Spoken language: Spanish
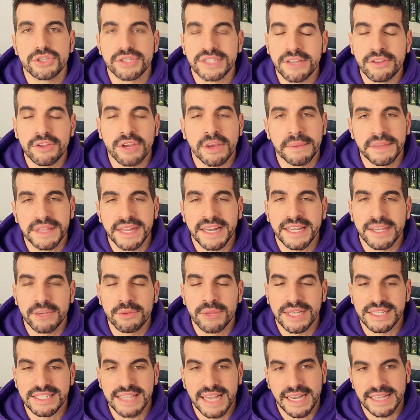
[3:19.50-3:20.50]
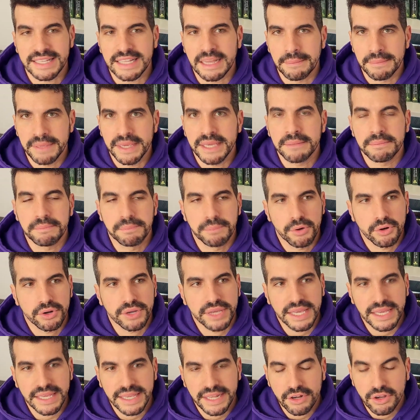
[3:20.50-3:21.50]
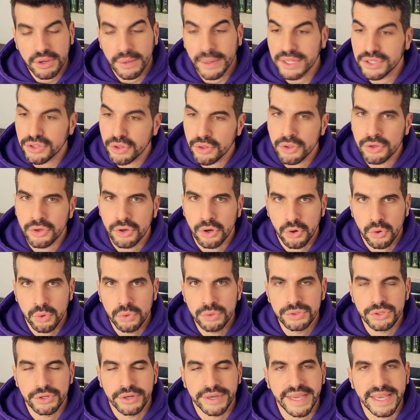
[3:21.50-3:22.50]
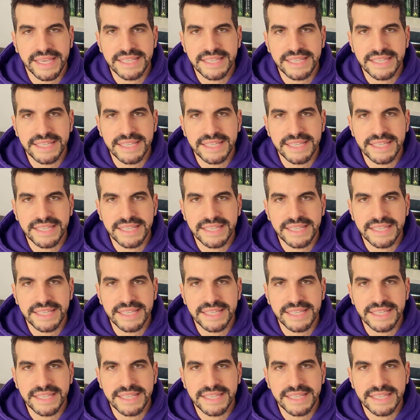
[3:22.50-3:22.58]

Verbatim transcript: tengo que meter aquí una saga también porque creo que va todo en conjunto, que